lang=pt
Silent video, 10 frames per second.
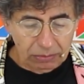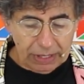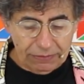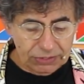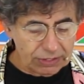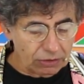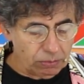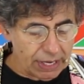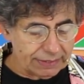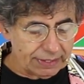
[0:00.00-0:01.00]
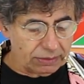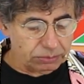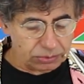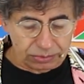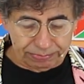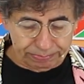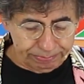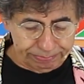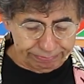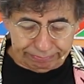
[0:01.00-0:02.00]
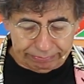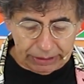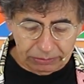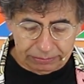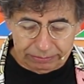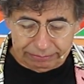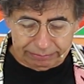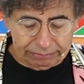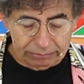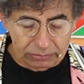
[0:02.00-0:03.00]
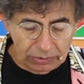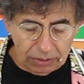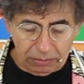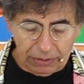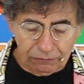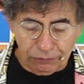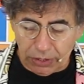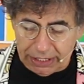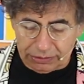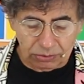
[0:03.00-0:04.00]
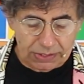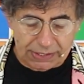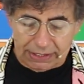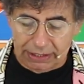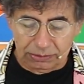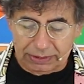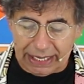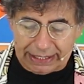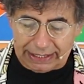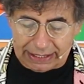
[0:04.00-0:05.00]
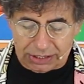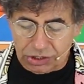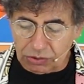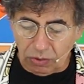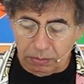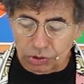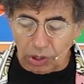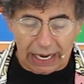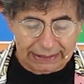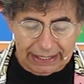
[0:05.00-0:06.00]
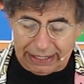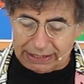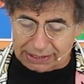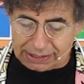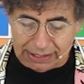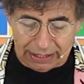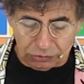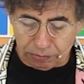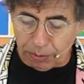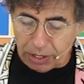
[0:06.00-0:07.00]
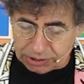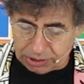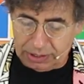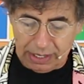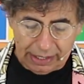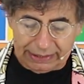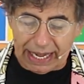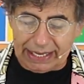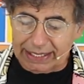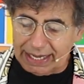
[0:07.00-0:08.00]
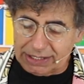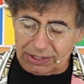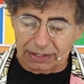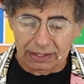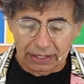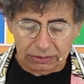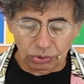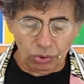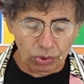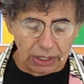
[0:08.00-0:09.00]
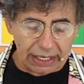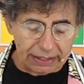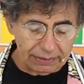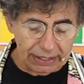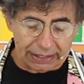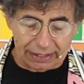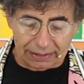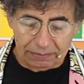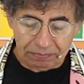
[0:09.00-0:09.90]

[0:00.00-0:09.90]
Uma revista como essa, como é um, é um, é um folheto ensinando técnicas de como jogar tênis, né, o esporte, da raquete, do Guga, olha aqui.